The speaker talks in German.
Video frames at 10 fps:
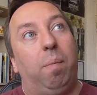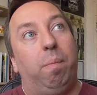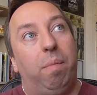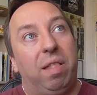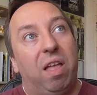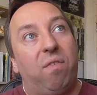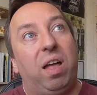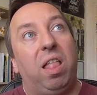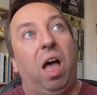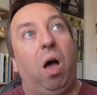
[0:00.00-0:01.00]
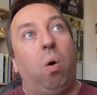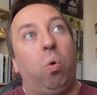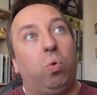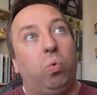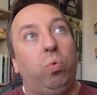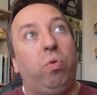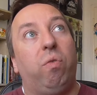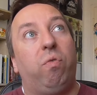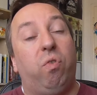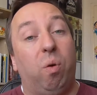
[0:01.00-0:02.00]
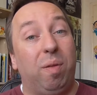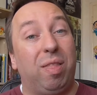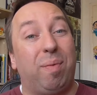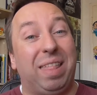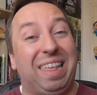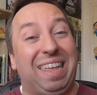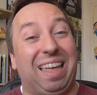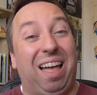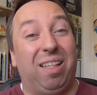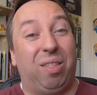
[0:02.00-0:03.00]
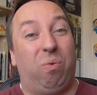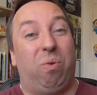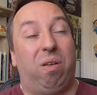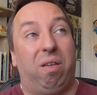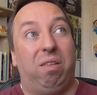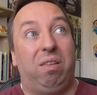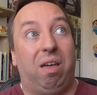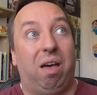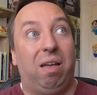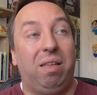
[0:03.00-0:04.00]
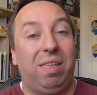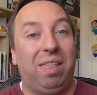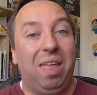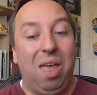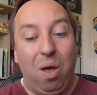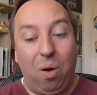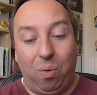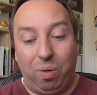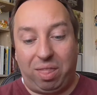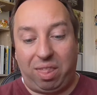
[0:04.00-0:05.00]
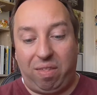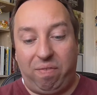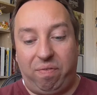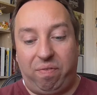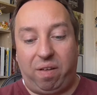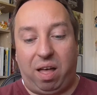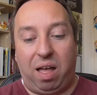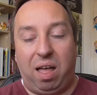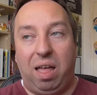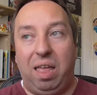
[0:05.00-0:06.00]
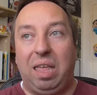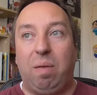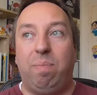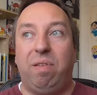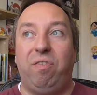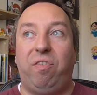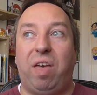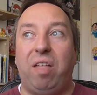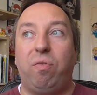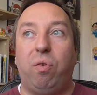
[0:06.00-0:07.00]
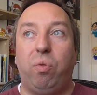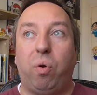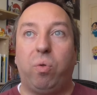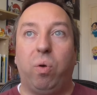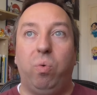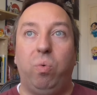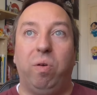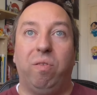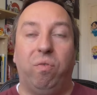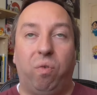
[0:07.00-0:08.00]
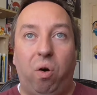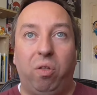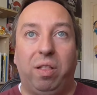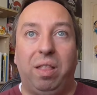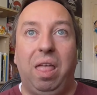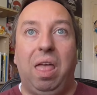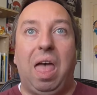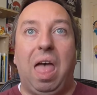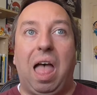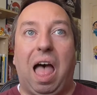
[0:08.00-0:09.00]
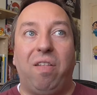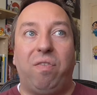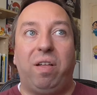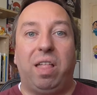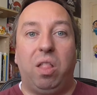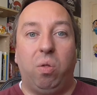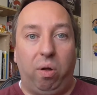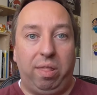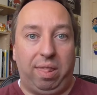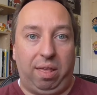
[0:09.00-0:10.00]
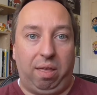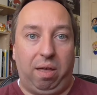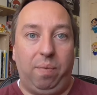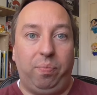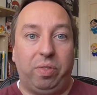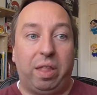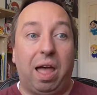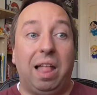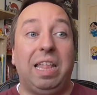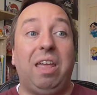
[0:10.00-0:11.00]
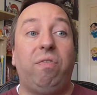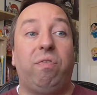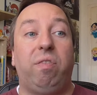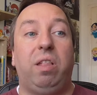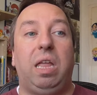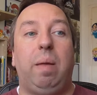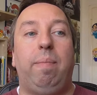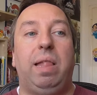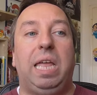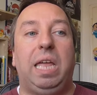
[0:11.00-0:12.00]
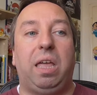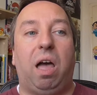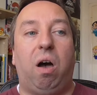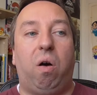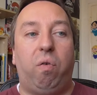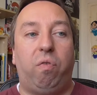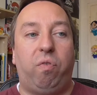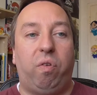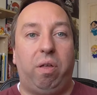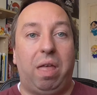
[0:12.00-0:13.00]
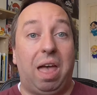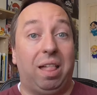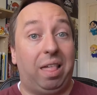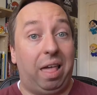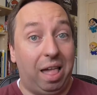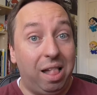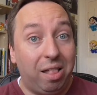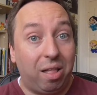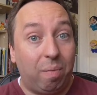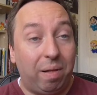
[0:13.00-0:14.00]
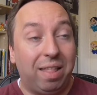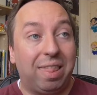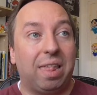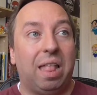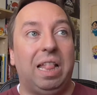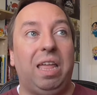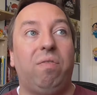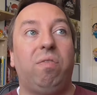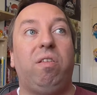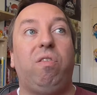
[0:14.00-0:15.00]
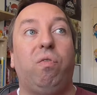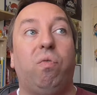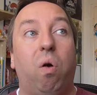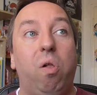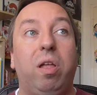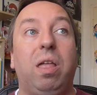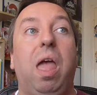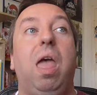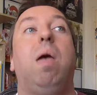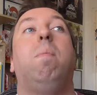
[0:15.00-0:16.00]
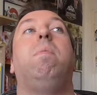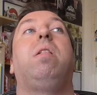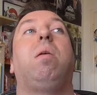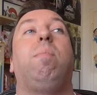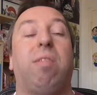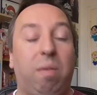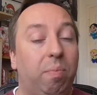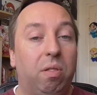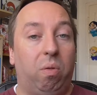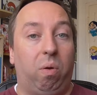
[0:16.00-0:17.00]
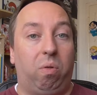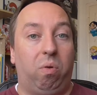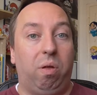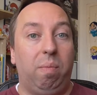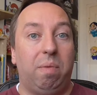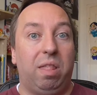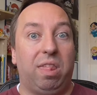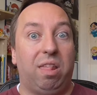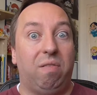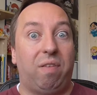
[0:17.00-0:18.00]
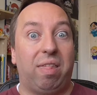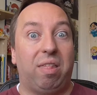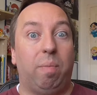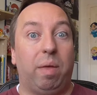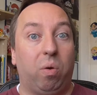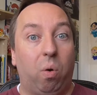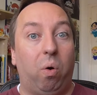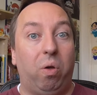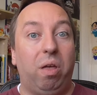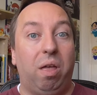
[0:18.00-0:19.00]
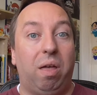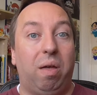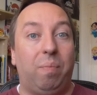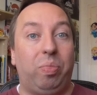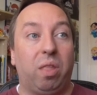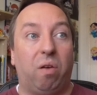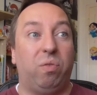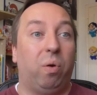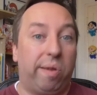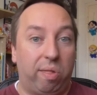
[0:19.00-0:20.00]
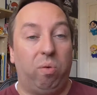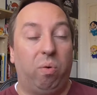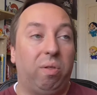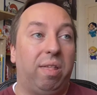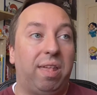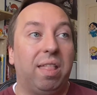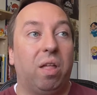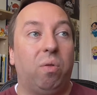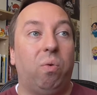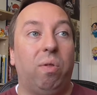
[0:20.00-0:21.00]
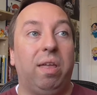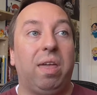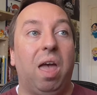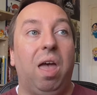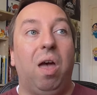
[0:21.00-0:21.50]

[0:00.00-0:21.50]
mittlerweile auch gut 25 Jahren sogar, ja. Und zwar, ich bin Fan von Doctor Who geworden, Anfang der 90er, da liefen nämlich auf äh, RTL damals, liefen die Folgen mit dem siebten Doktor, mit Sylvester McCoy, ähm, auf Deutsch synchronisiert natürlich.